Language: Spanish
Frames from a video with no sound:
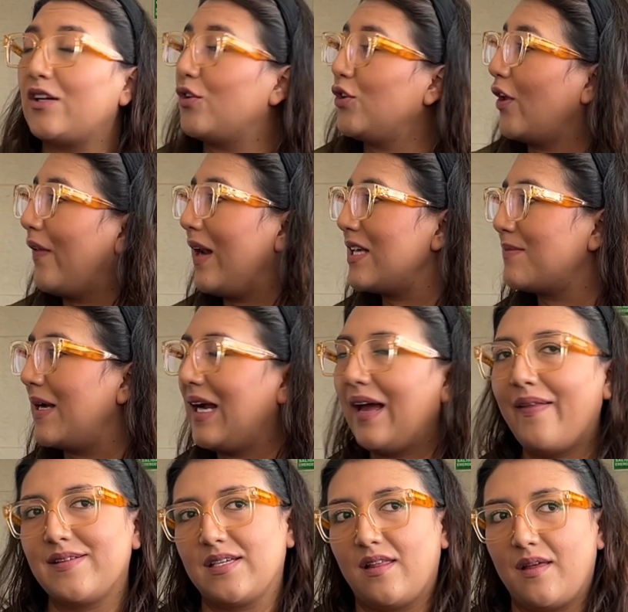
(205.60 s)
que con todas las
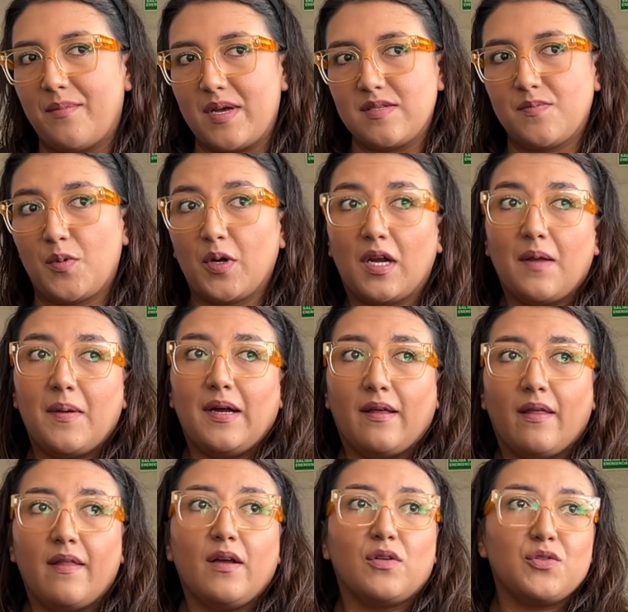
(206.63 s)
bancadas además, porque la
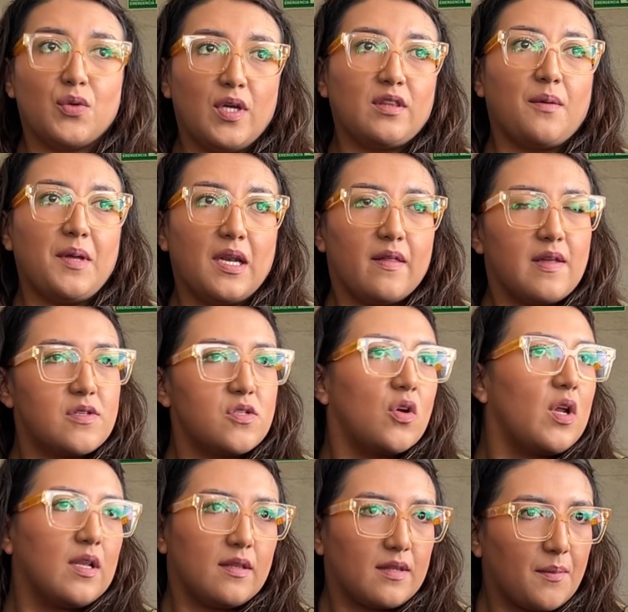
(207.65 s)
bancada de construir también ha
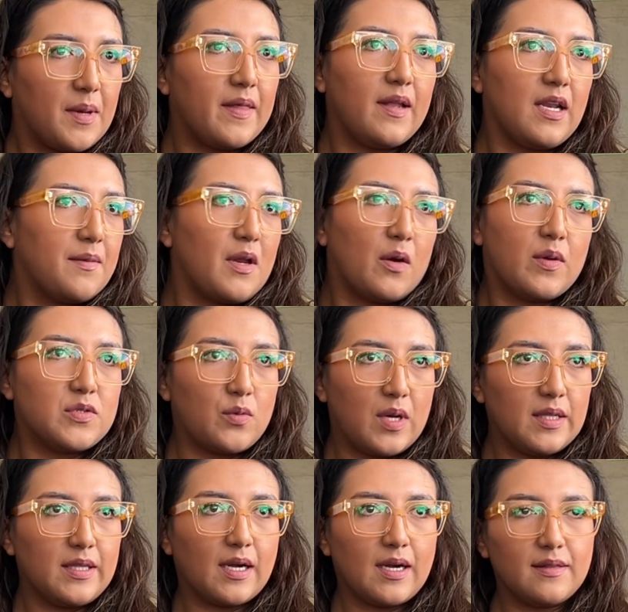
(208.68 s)
dicho, el tema del IVA no es
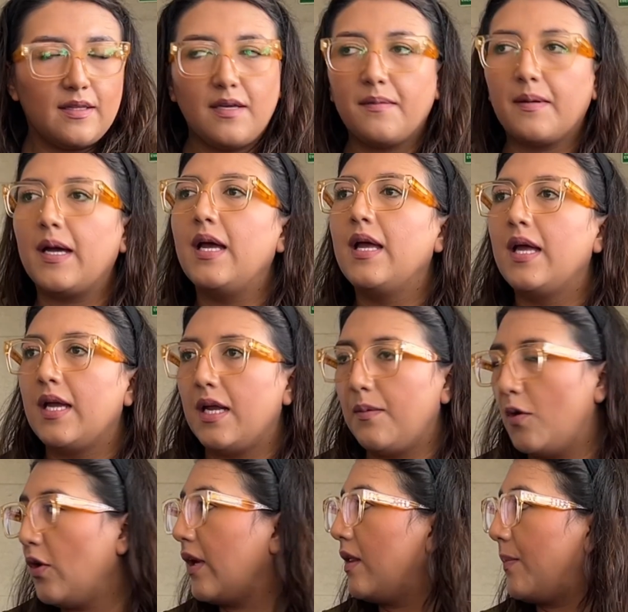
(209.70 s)
una alternativa,
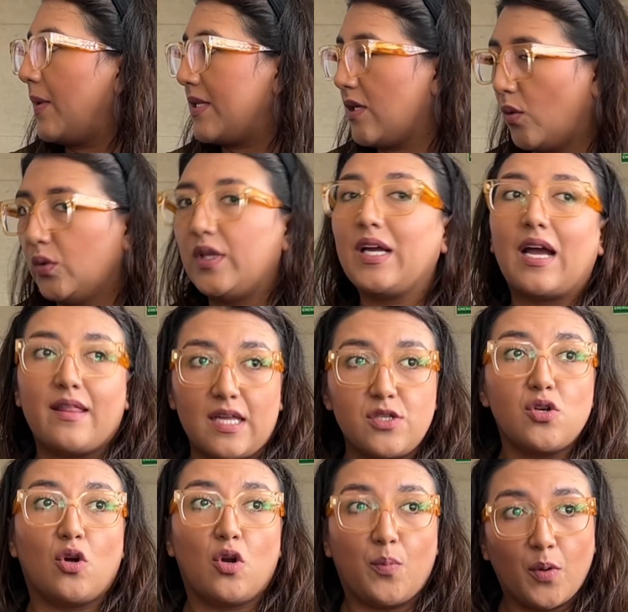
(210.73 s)
el bloque de Pachacuti ha
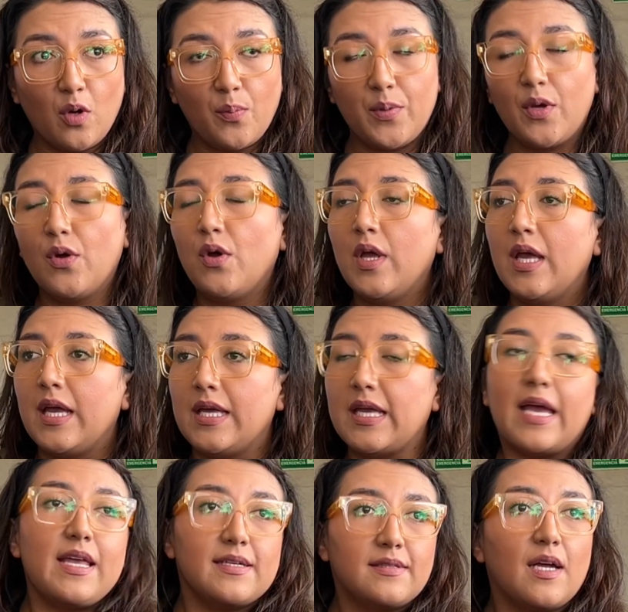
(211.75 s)
dicho lo propio,
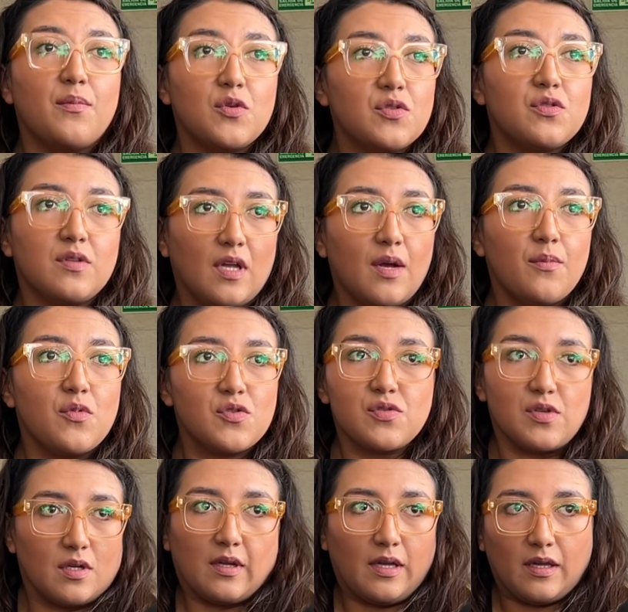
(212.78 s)
y ahí estamos,
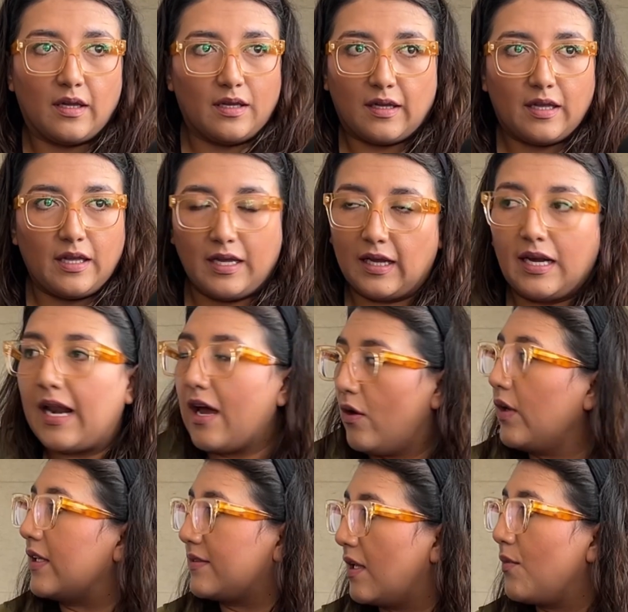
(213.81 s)
digamos, en,
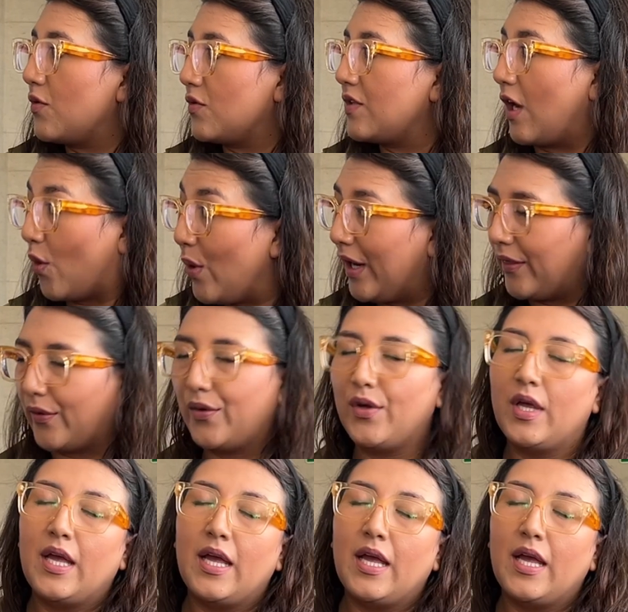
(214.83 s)
claro que estamos de acuerdo.